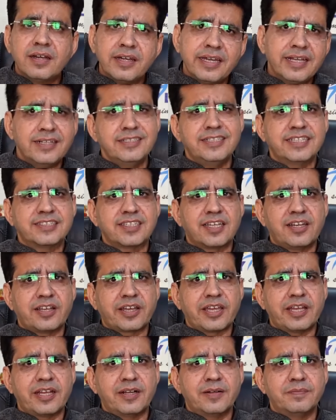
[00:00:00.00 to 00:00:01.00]
रियल जैसा
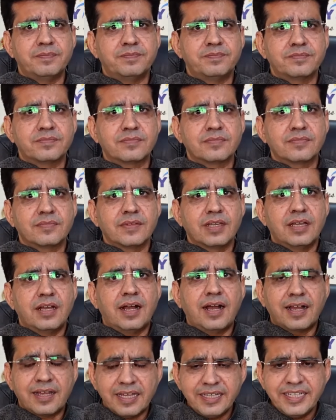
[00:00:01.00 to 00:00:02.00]

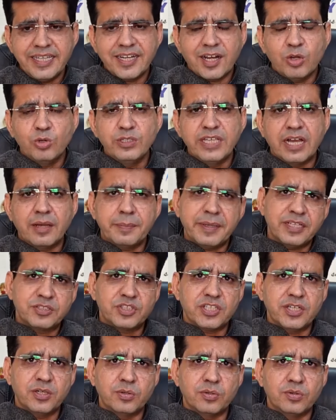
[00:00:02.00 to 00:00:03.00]
लगेगा अगर ये राहु यहाँ पे
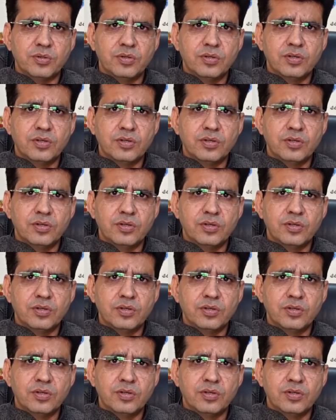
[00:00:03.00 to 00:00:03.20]
अच्छे हों